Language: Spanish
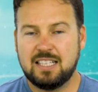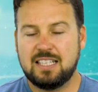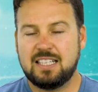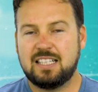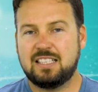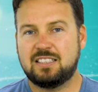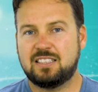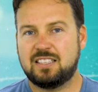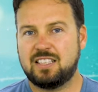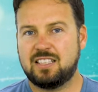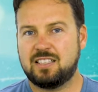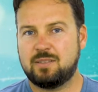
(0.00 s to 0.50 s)

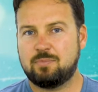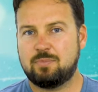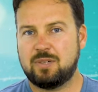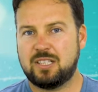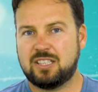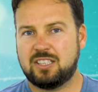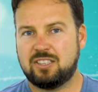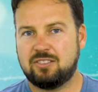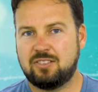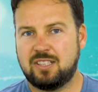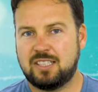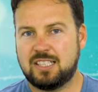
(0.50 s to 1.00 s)
El siguiente
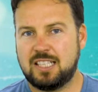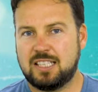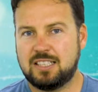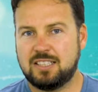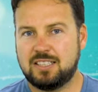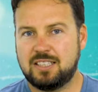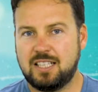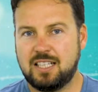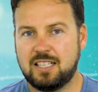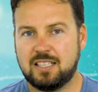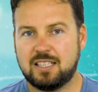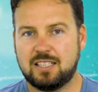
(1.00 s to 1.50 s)
partido a
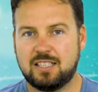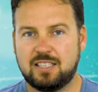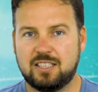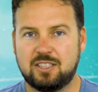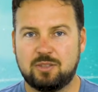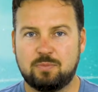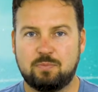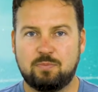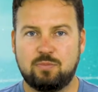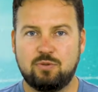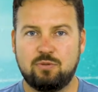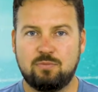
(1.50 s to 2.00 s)
analizar
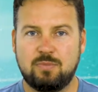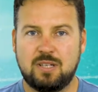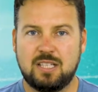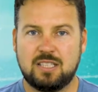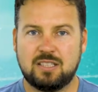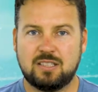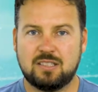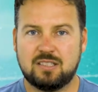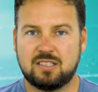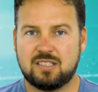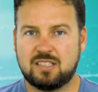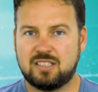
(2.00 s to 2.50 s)
es
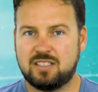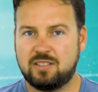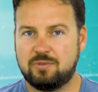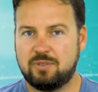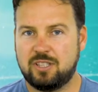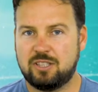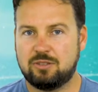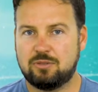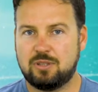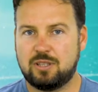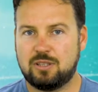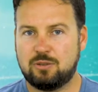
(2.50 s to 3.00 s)
Pumas
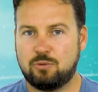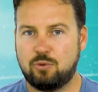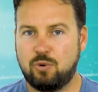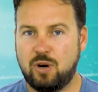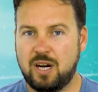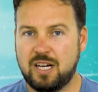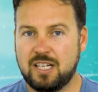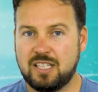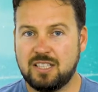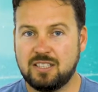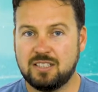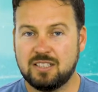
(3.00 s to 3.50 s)
recibiendo a
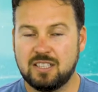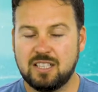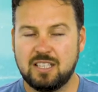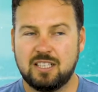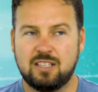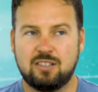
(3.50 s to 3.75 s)
Juárez,